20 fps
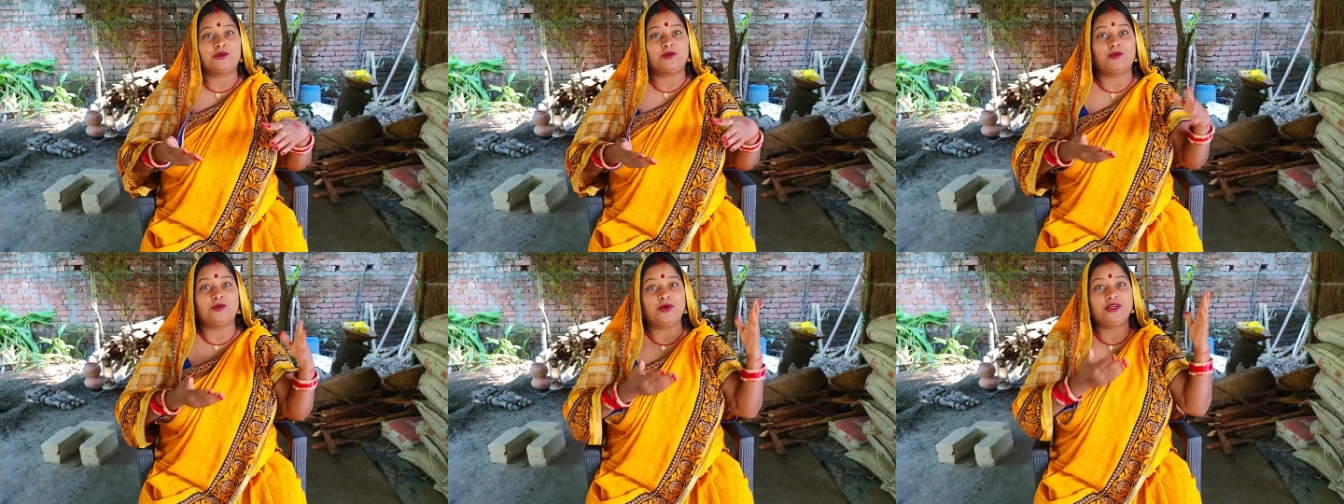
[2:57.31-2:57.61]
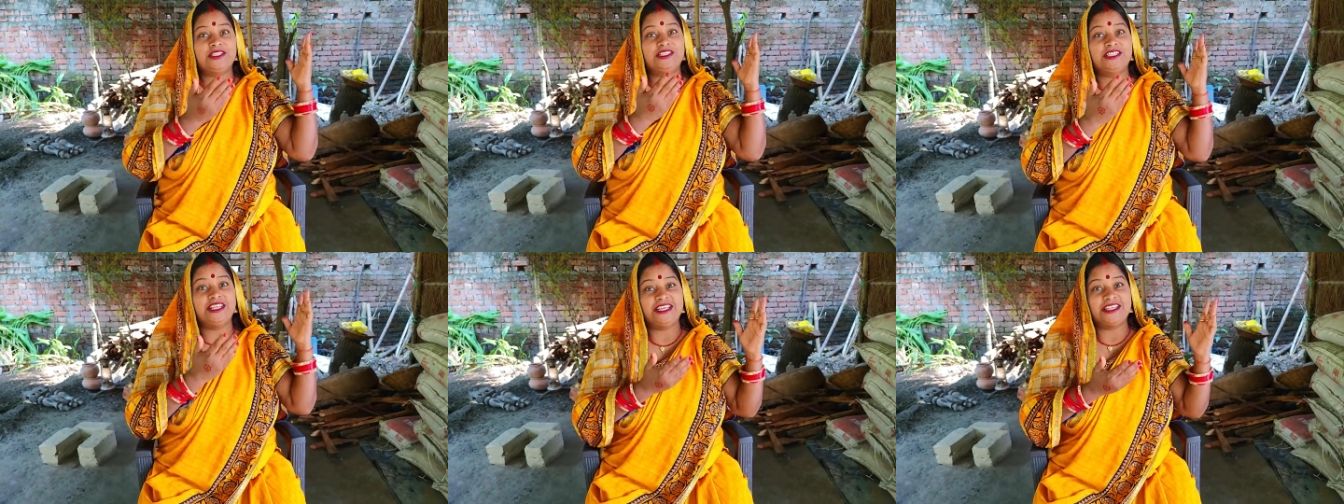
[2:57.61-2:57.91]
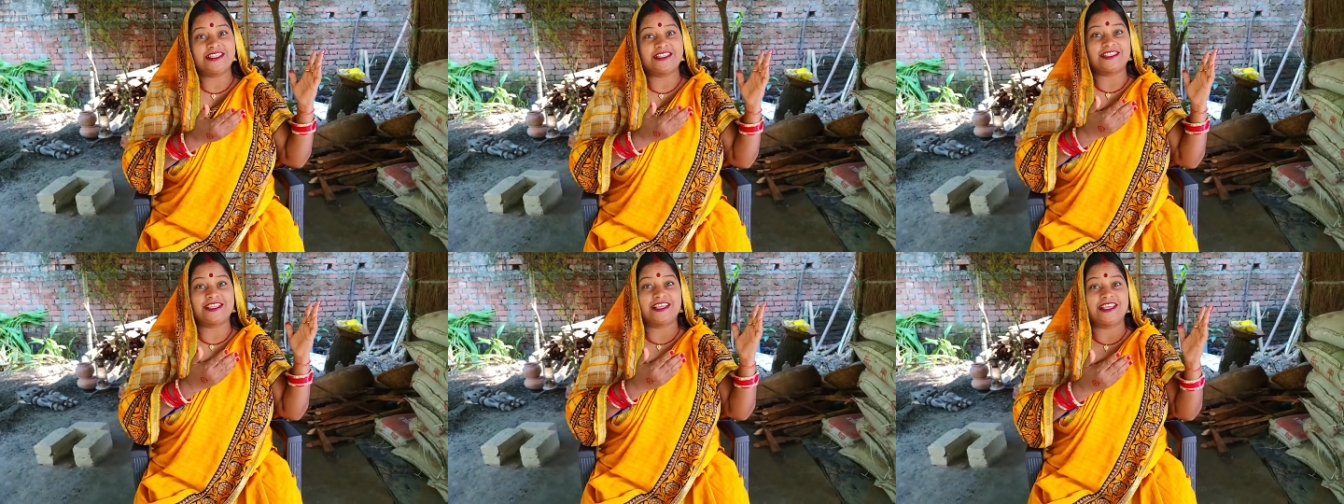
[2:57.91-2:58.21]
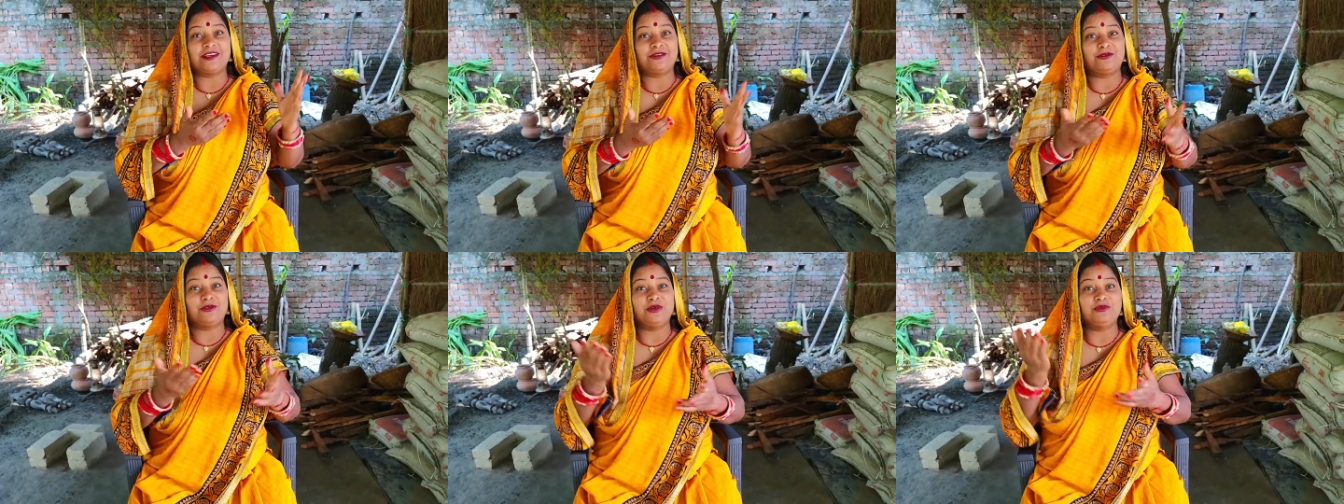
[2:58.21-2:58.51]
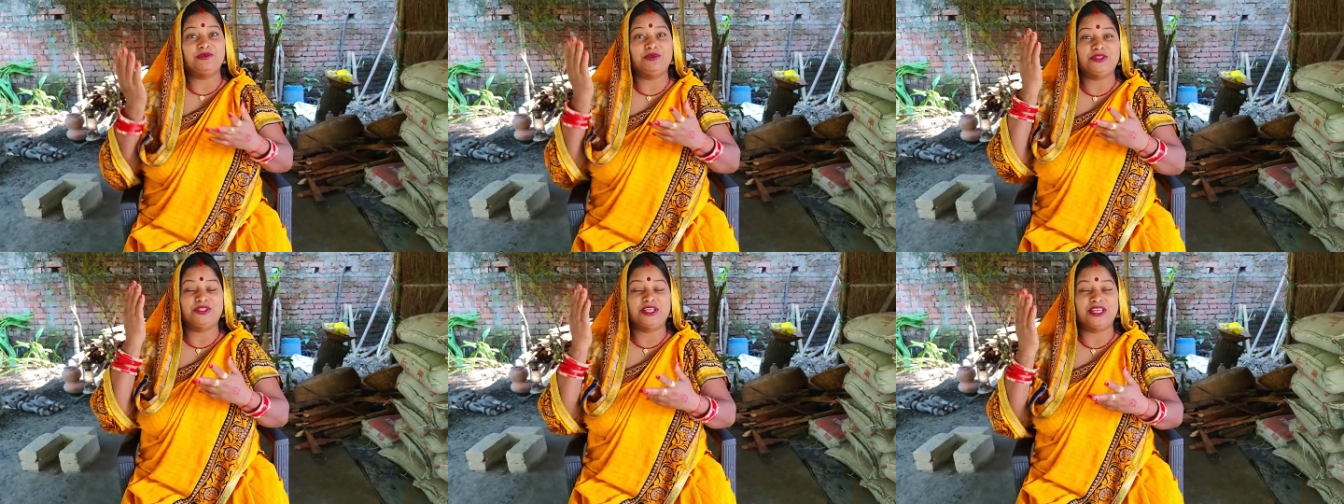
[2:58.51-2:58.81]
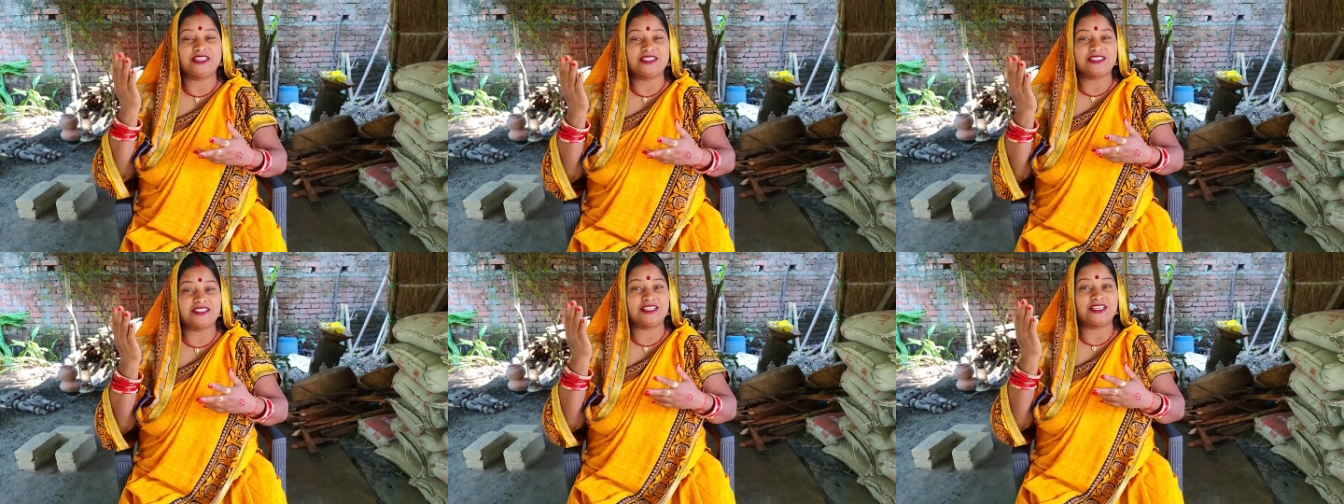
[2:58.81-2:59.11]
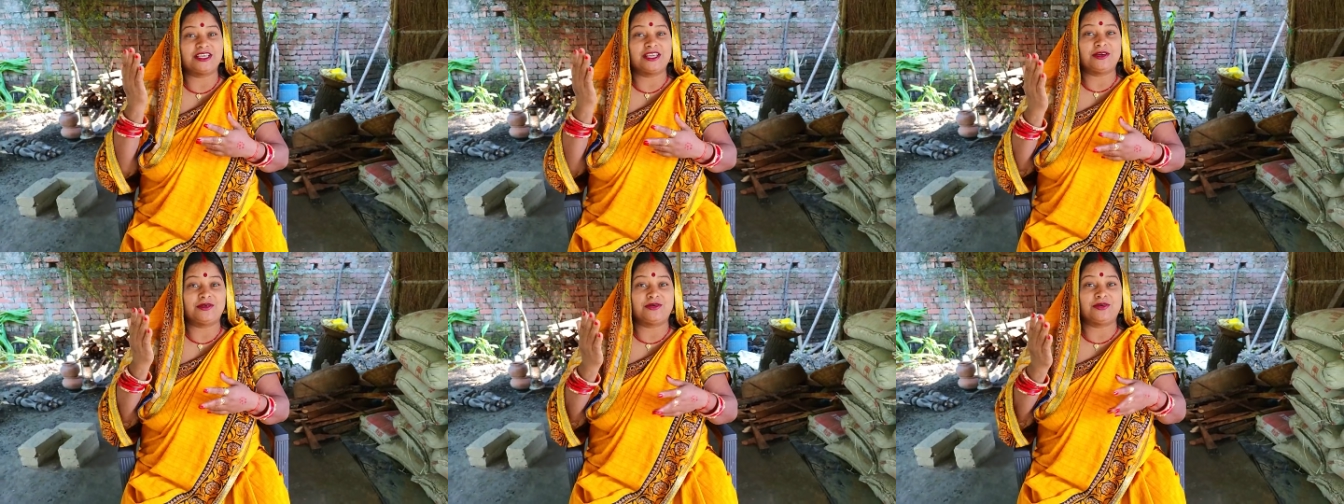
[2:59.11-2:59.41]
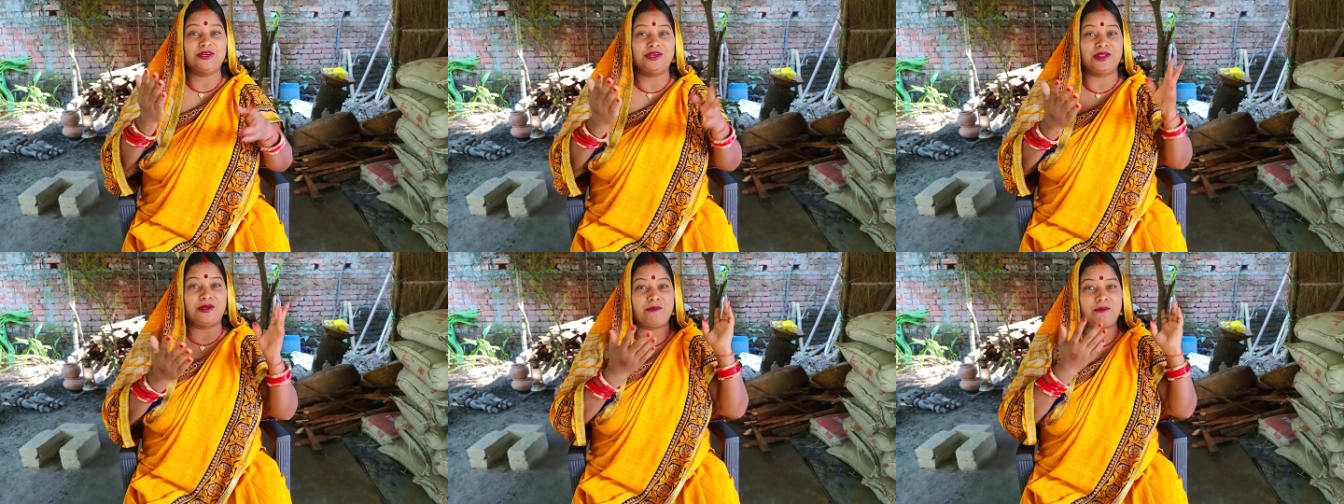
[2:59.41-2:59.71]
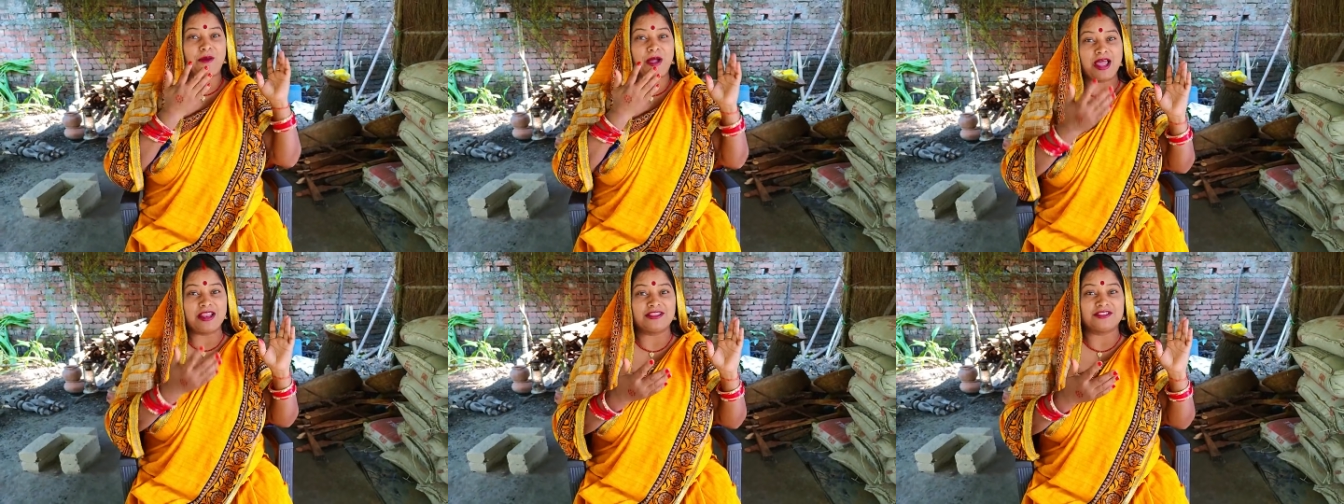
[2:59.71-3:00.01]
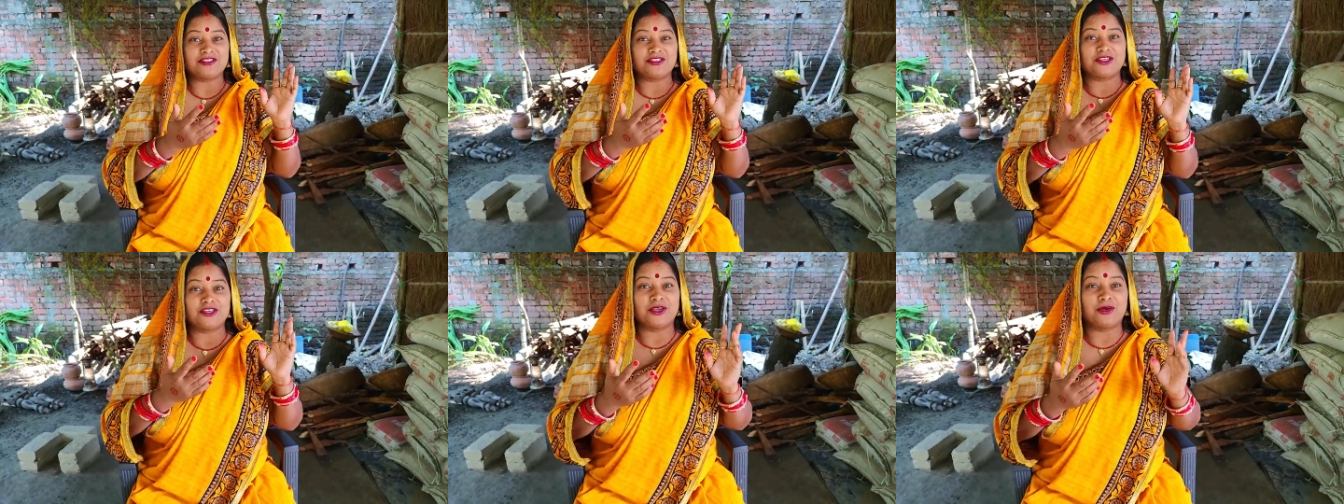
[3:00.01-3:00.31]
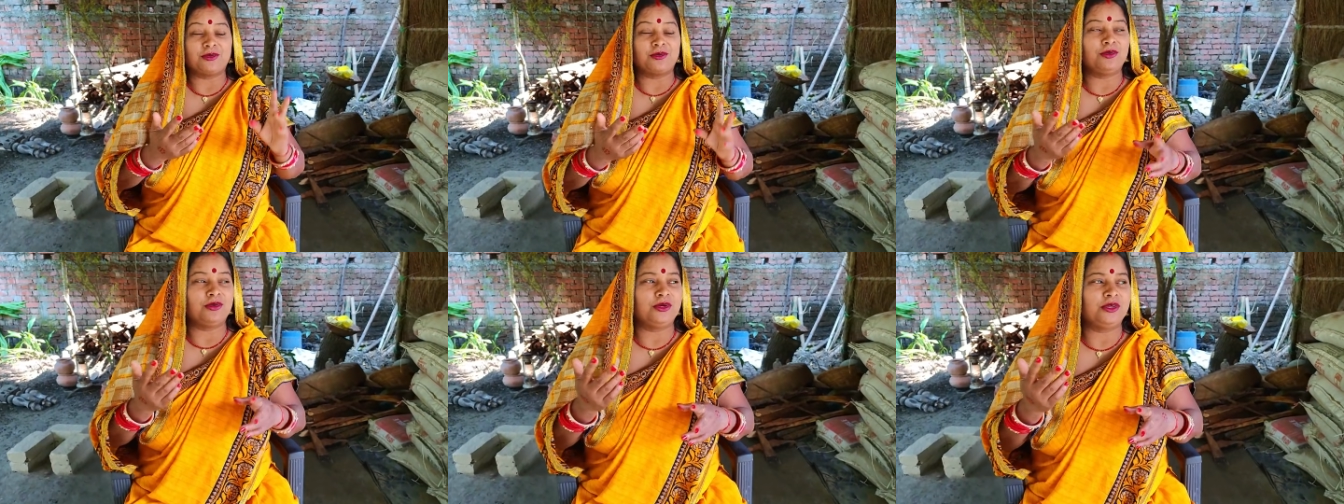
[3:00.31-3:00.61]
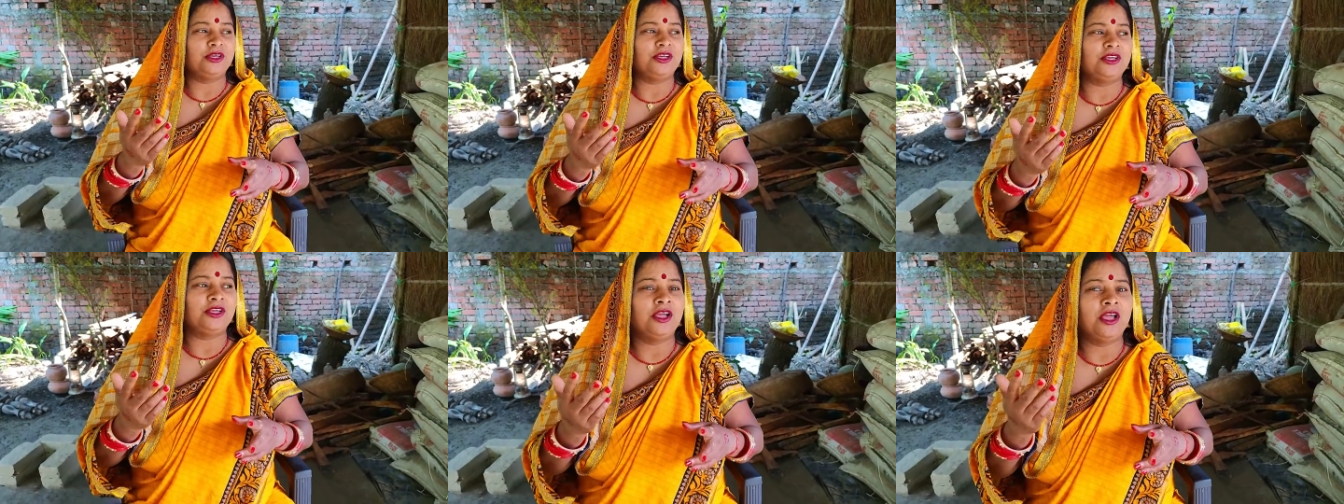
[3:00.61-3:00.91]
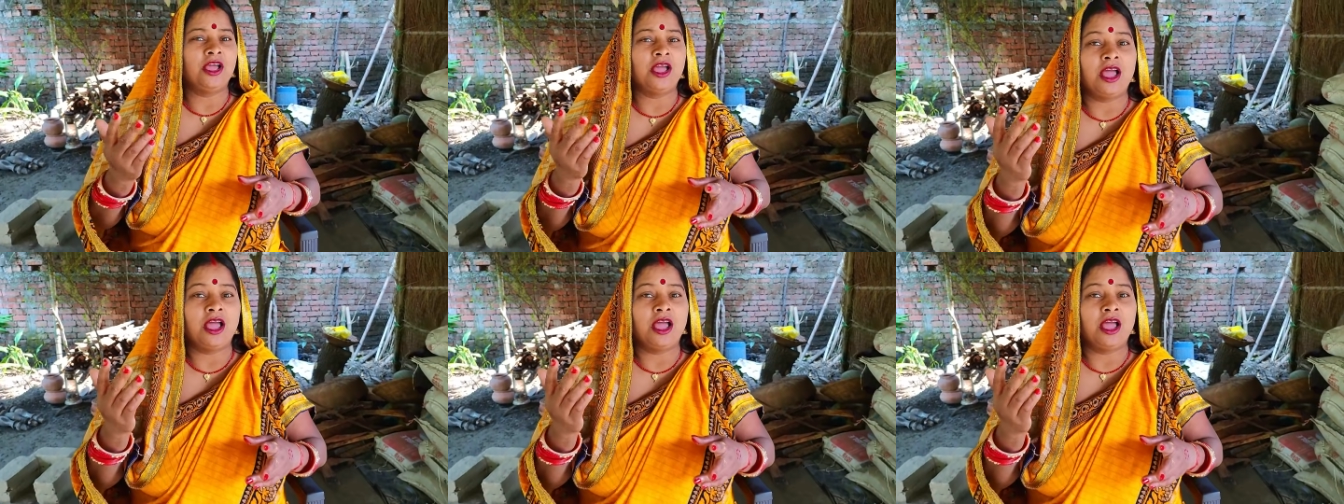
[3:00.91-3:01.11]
कोई देश से कोई विदेश से कोई नेपाल से कोई